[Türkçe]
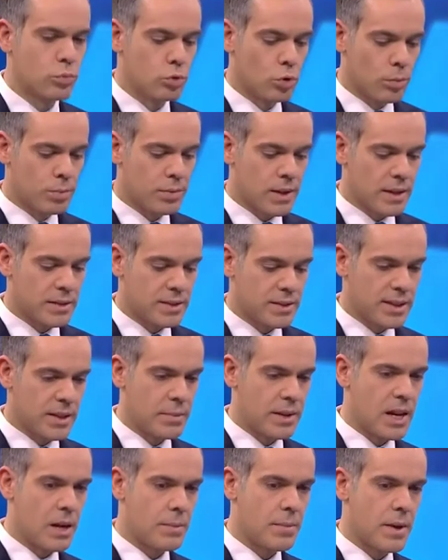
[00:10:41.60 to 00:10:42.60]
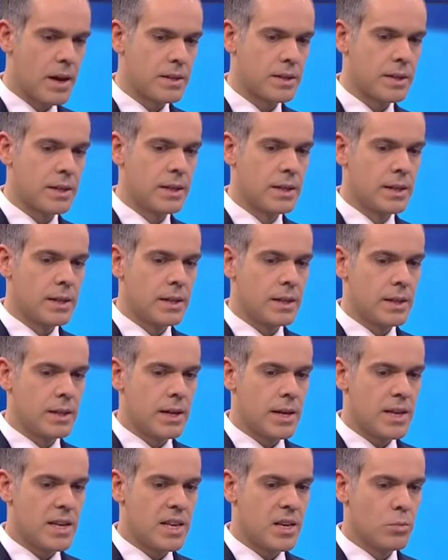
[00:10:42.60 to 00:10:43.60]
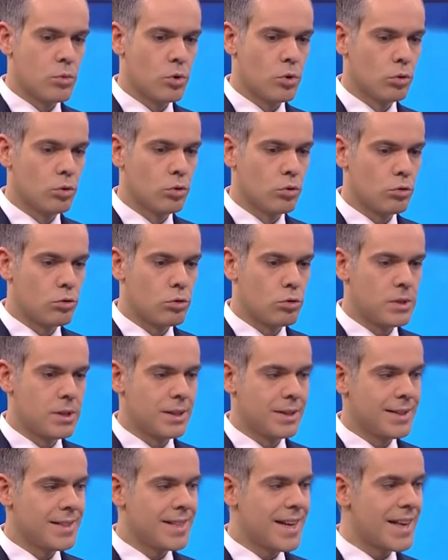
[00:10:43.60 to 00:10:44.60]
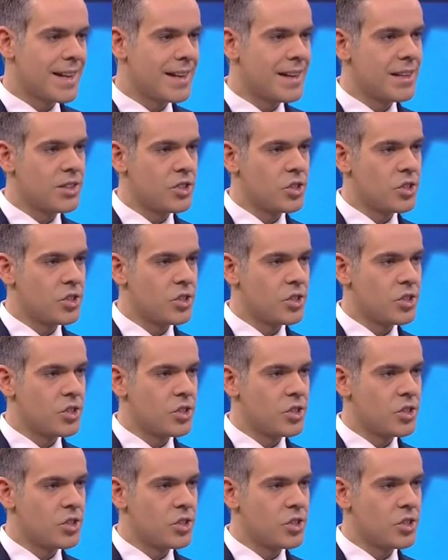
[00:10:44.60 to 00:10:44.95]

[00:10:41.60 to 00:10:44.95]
bu toplantıda beraber e, 2019 yılının geneli